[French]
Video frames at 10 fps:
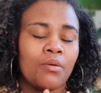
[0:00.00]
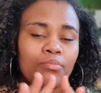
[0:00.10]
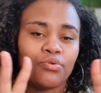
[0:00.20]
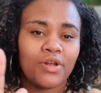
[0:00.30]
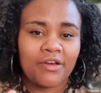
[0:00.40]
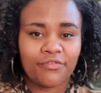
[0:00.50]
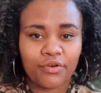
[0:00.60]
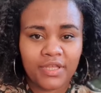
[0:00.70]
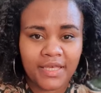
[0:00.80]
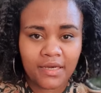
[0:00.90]
Plus la
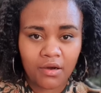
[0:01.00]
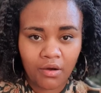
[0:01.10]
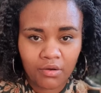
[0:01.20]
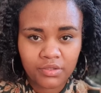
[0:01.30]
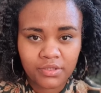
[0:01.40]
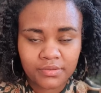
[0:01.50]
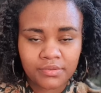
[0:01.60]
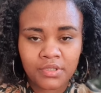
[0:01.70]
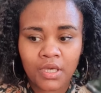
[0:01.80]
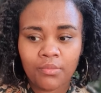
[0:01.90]
feuille est grande,
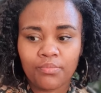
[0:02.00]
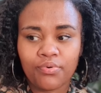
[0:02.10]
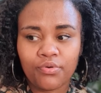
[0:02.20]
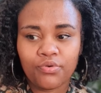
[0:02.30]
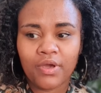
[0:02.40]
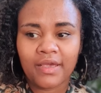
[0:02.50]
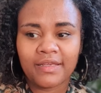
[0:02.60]
plus